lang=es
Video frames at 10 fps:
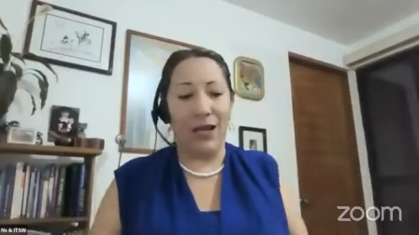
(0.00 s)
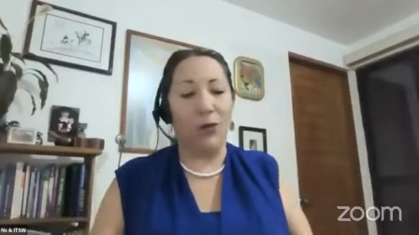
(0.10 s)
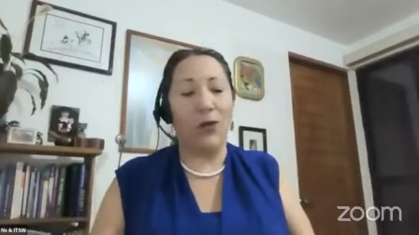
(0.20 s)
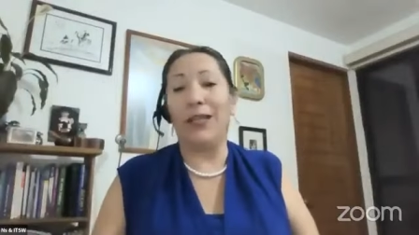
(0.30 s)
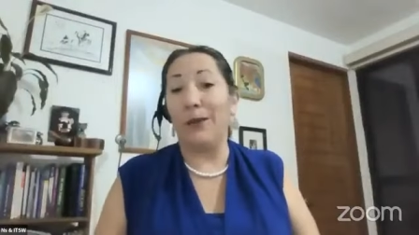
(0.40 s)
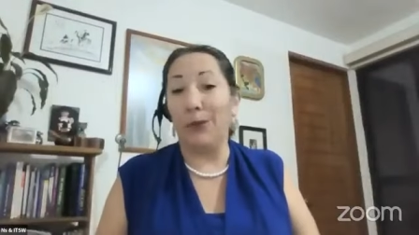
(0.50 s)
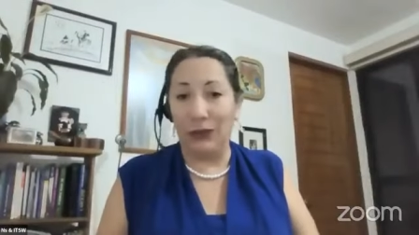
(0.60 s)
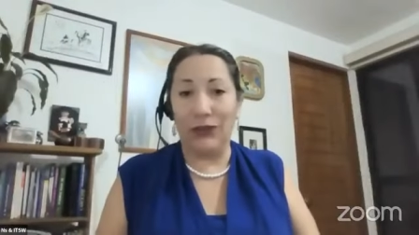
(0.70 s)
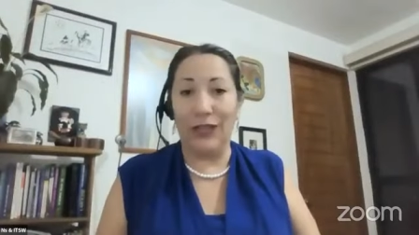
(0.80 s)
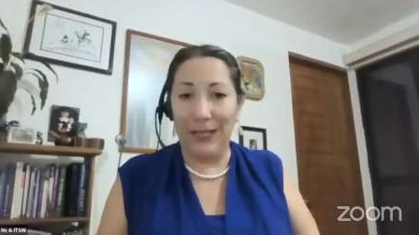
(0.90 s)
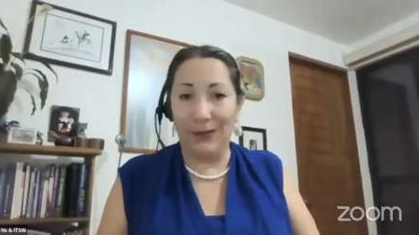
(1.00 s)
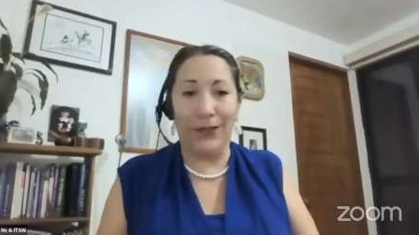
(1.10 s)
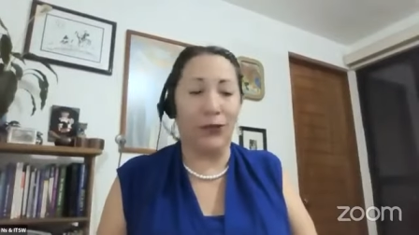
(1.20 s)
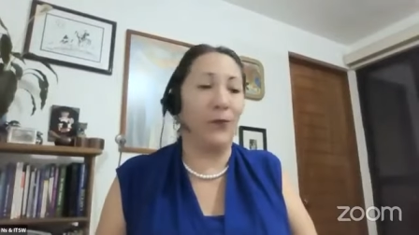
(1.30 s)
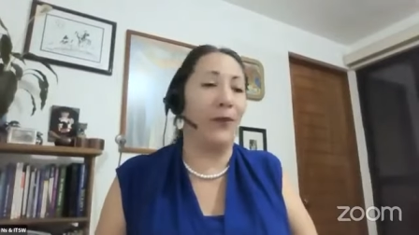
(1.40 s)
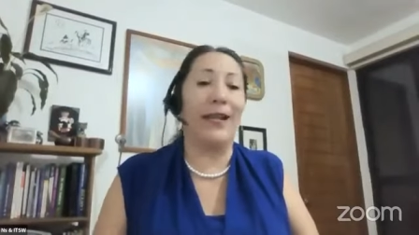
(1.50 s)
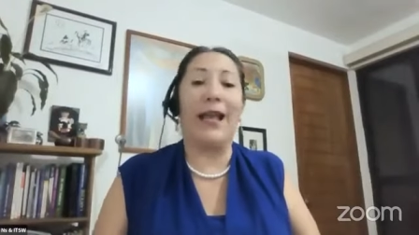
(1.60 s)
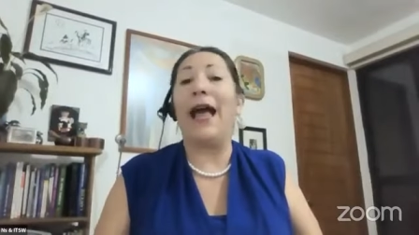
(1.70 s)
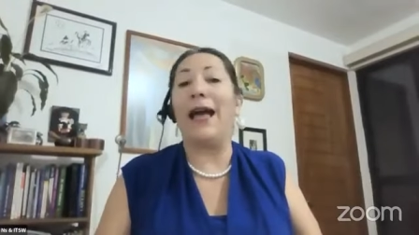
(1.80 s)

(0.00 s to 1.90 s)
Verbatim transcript: en cualquier punto del espacio para